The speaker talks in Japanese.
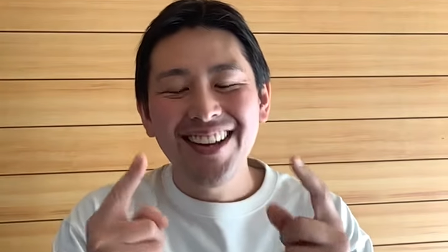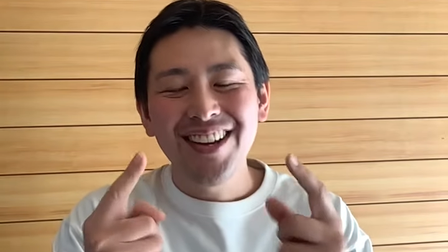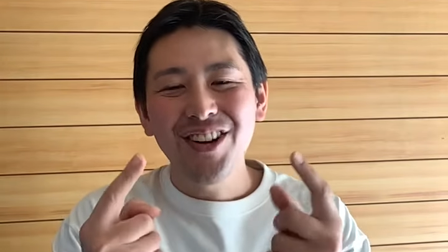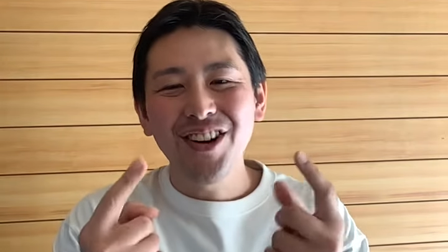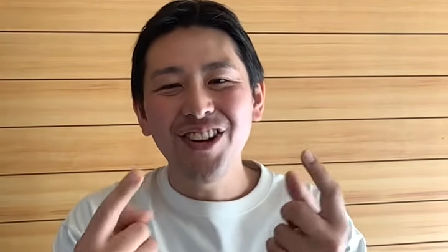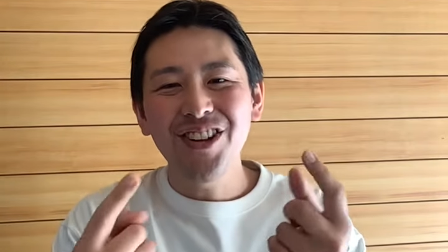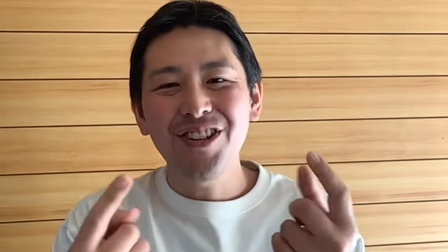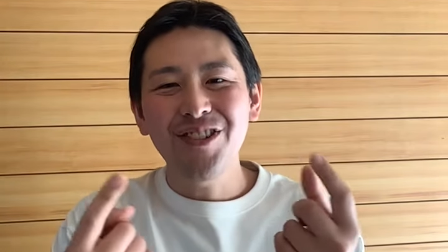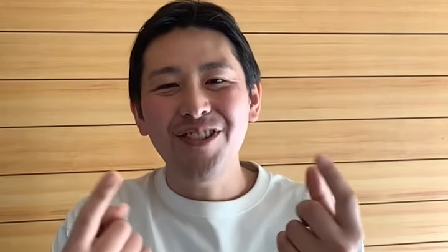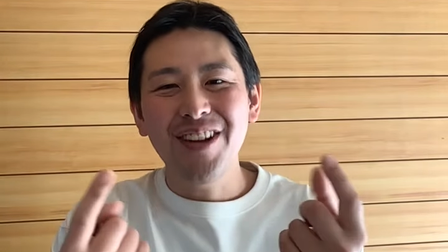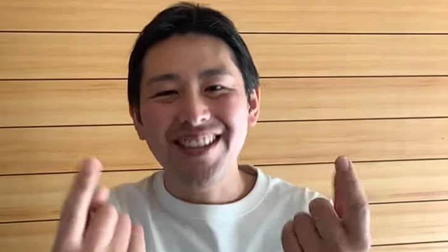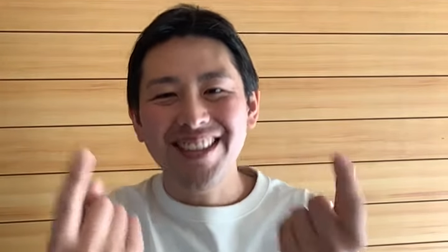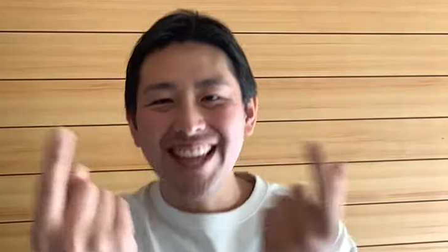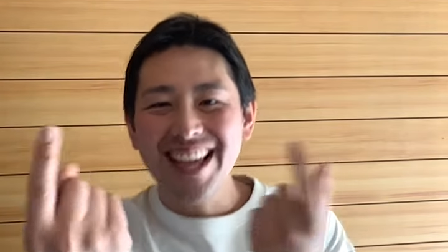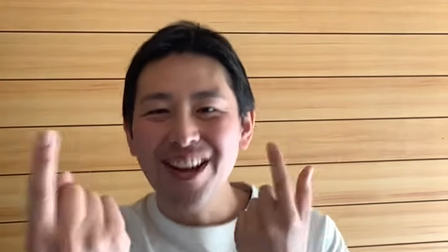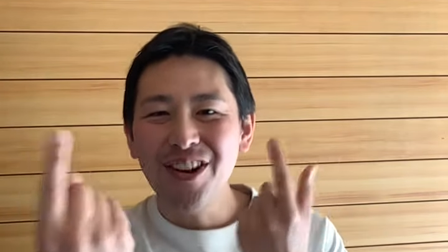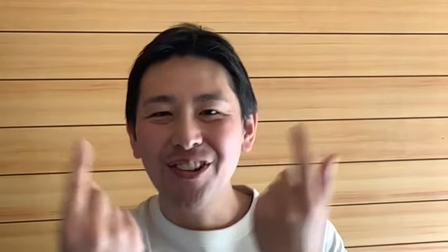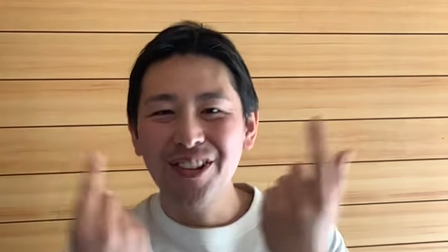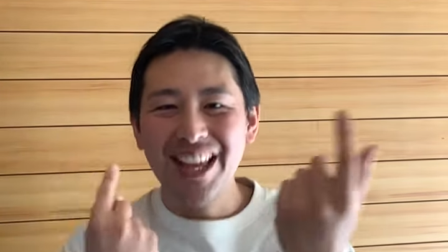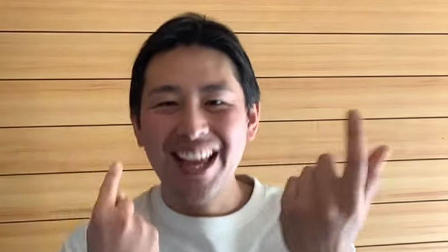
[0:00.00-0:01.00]
今度は
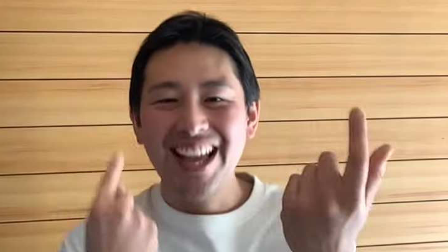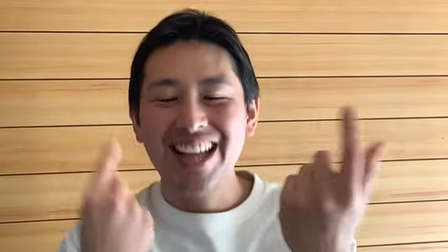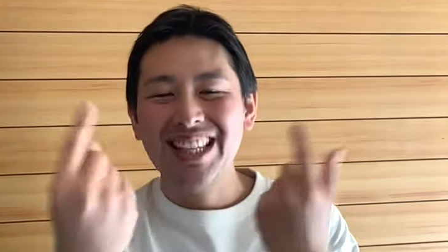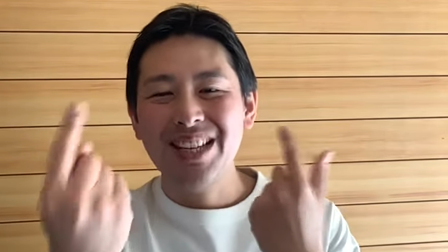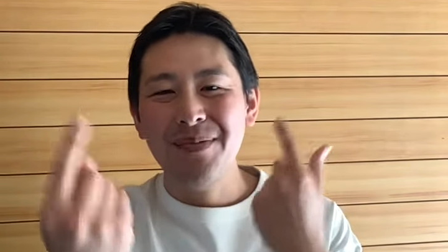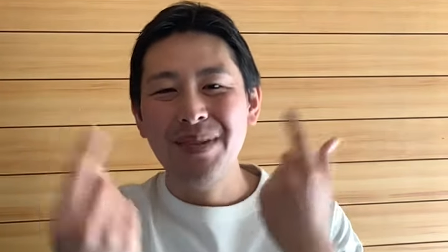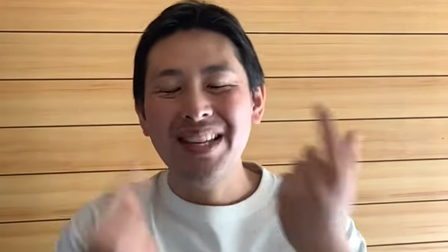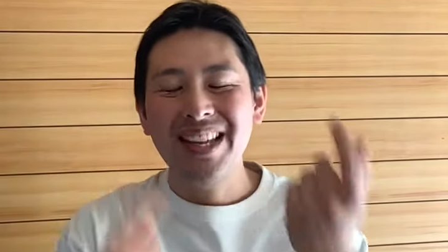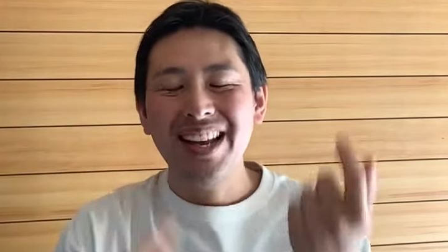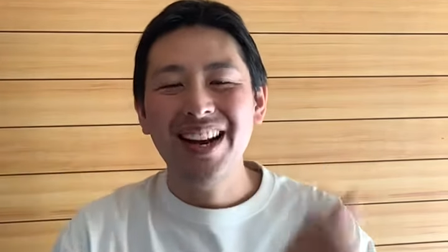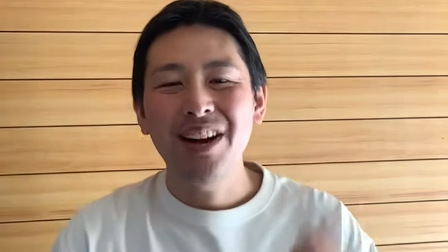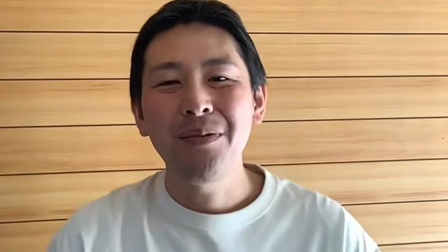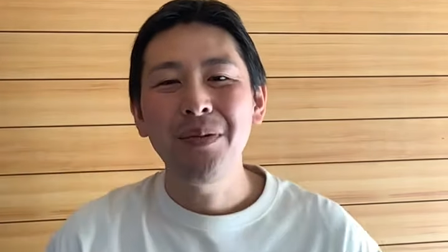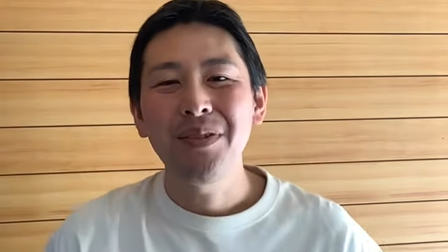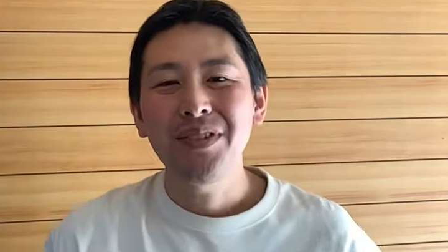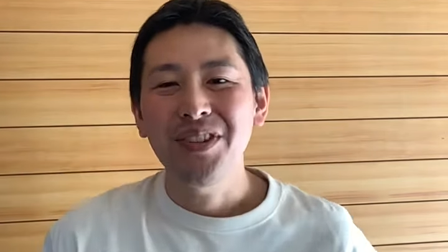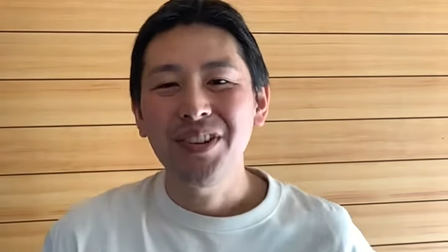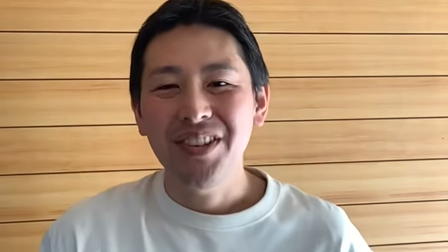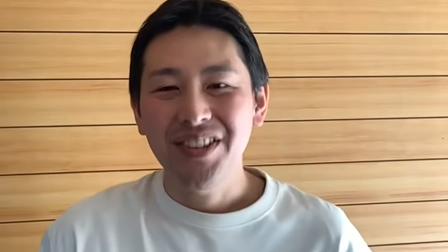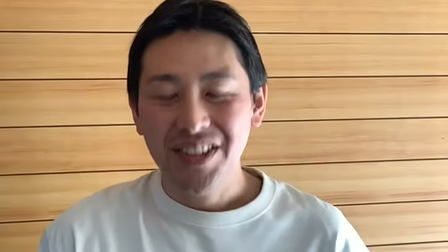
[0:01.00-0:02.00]
前後でやってみたら面
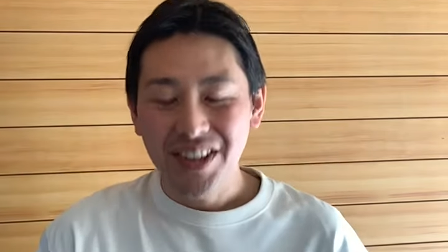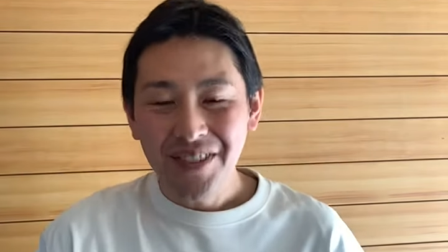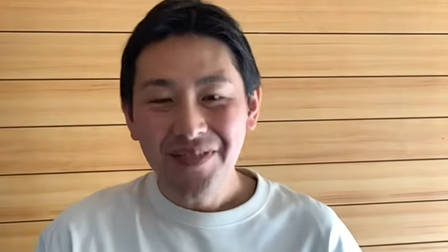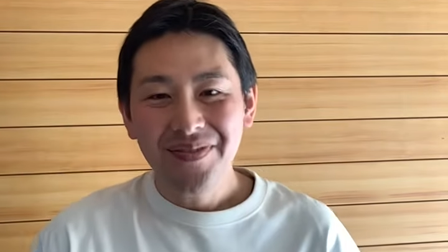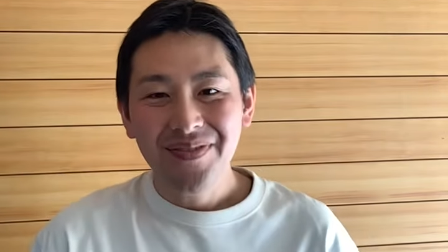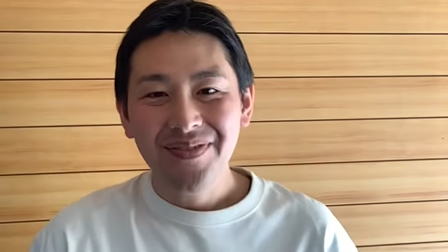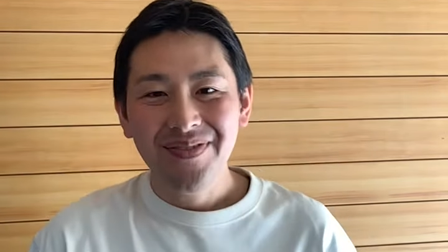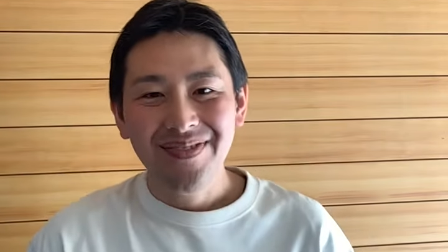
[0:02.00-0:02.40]
白いですよ。